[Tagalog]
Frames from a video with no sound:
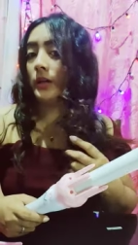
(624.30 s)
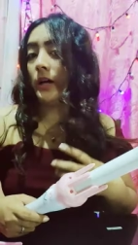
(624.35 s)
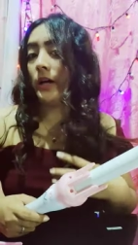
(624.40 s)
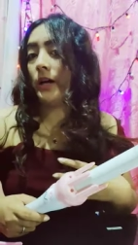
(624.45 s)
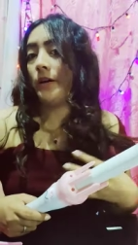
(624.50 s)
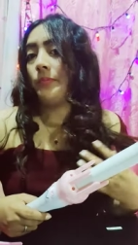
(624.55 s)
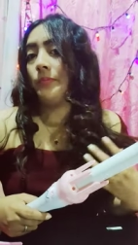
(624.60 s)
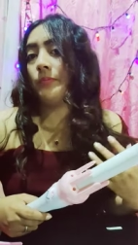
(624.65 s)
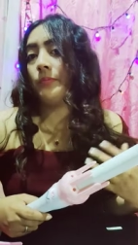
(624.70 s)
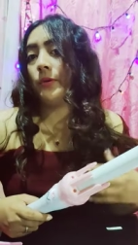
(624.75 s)
na
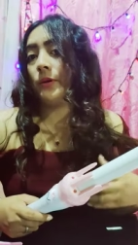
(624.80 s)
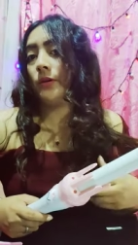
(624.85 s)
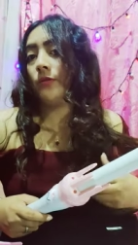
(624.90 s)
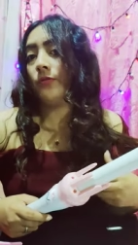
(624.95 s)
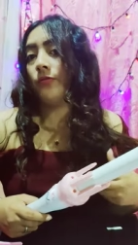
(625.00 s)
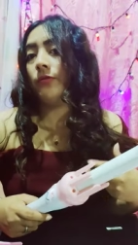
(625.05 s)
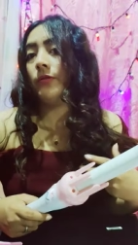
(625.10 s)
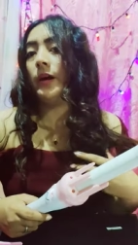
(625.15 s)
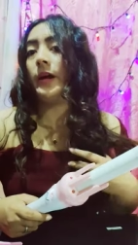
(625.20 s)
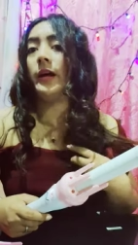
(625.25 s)

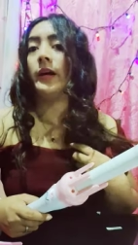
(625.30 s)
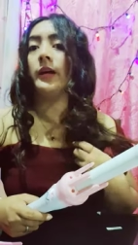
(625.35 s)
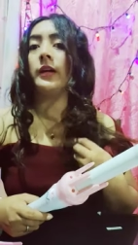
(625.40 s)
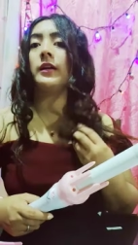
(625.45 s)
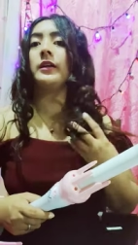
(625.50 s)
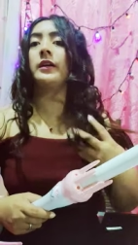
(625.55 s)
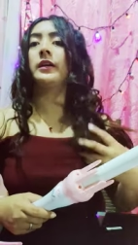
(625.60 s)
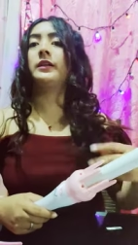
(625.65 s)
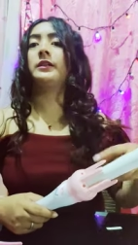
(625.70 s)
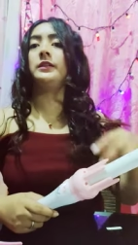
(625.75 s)
perfect
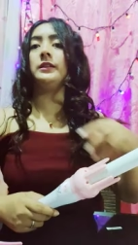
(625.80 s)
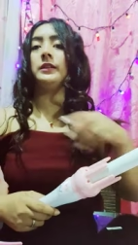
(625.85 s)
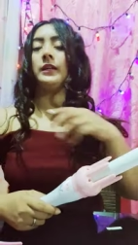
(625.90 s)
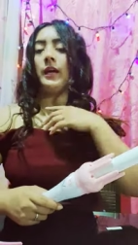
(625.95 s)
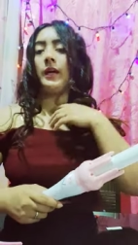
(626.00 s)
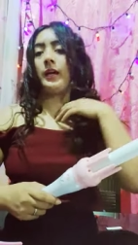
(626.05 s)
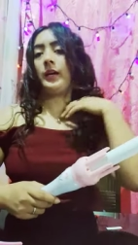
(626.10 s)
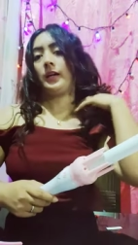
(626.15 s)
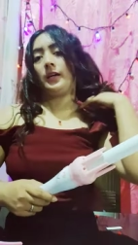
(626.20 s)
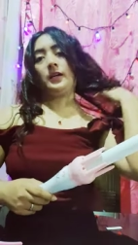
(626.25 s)

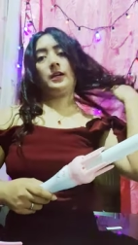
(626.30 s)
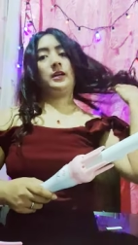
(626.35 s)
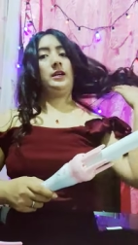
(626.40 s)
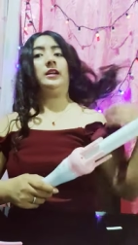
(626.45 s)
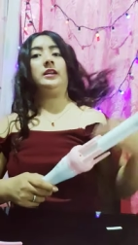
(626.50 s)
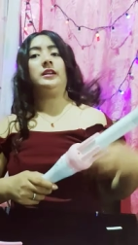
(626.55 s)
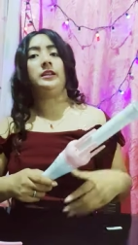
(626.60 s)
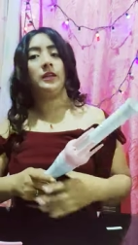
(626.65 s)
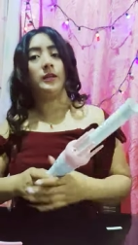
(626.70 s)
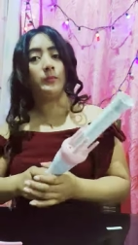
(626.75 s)
kasi
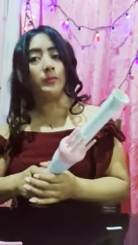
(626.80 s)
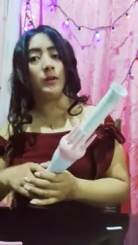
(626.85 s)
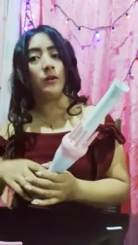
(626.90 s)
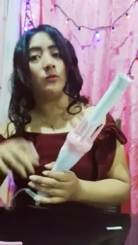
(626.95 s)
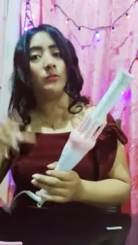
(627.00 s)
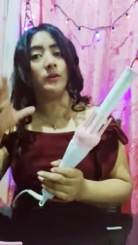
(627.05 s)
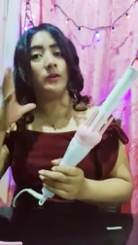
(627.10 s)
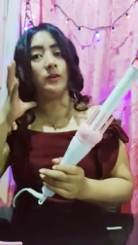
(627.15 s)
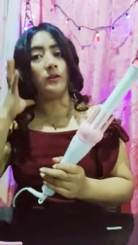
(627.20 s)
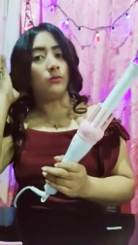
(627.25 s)
hindi naman ako
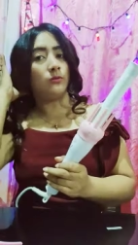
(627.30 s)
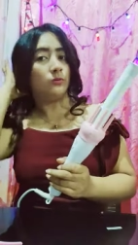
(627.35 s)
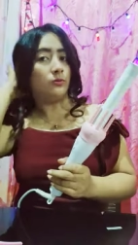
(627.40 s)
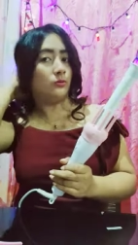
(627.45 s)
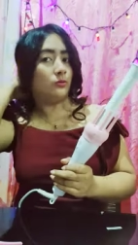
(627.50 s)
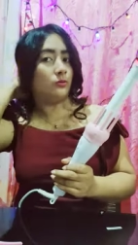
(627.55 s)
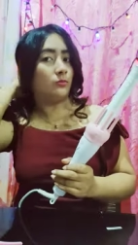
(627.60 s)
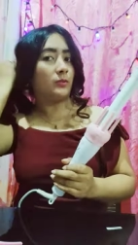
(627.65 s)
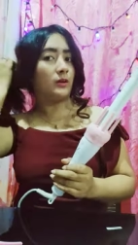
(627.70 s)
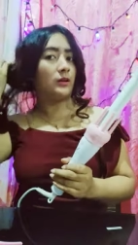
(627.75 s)

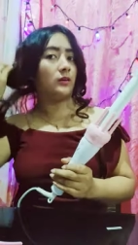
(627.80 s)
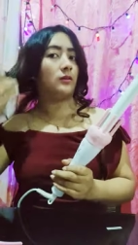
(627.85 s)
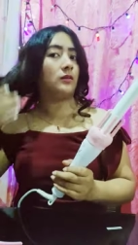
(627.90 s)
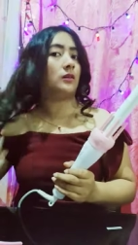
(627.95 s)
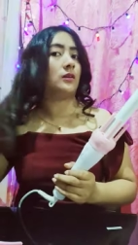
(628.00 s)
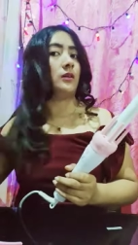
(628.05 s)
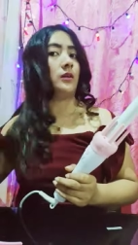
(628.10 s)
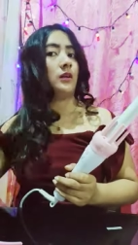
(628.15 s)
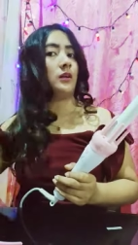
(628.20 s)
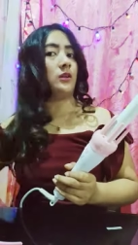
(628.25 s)
marunong mag,
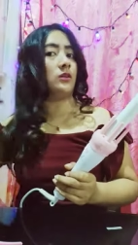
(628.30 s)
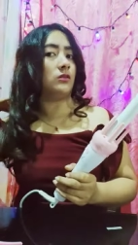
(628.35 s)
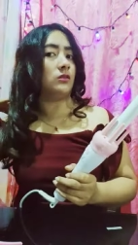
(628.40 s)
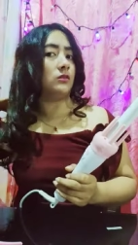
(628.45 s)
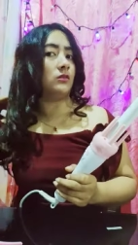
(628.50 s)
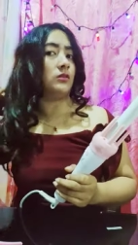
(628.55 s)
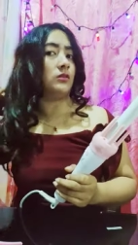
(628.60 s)
ano,